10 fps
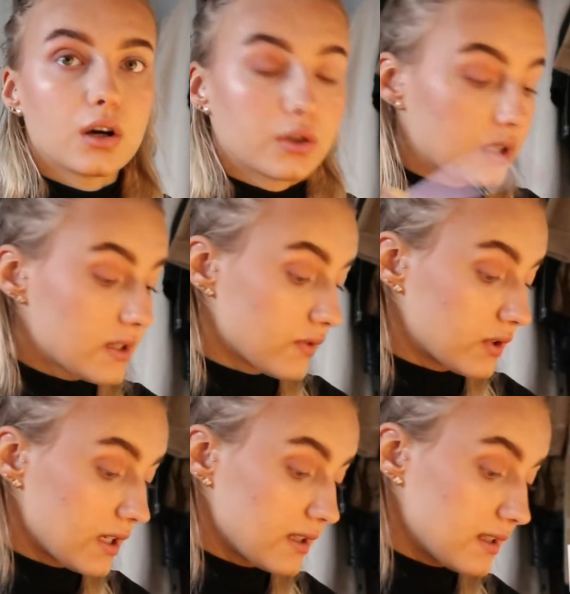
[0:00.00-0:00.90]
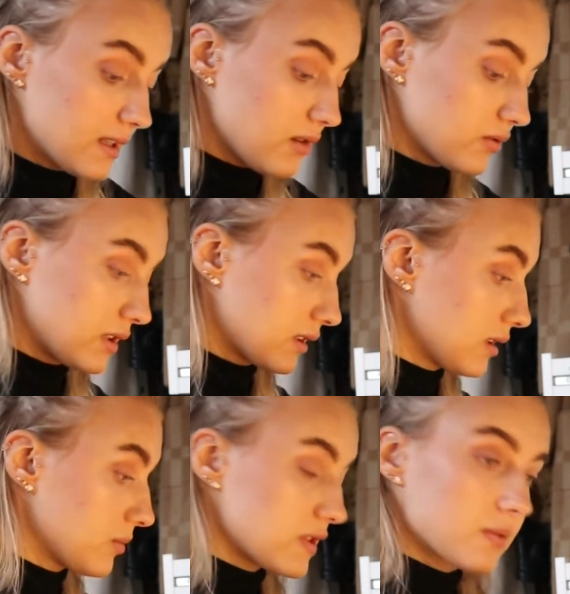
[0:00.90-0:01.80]
Und das wird ein sehr
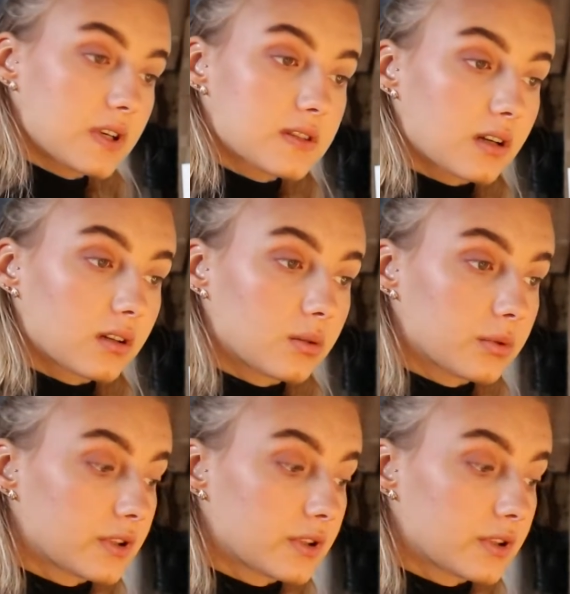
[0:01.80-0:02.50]
unangenehmes Semester, glaube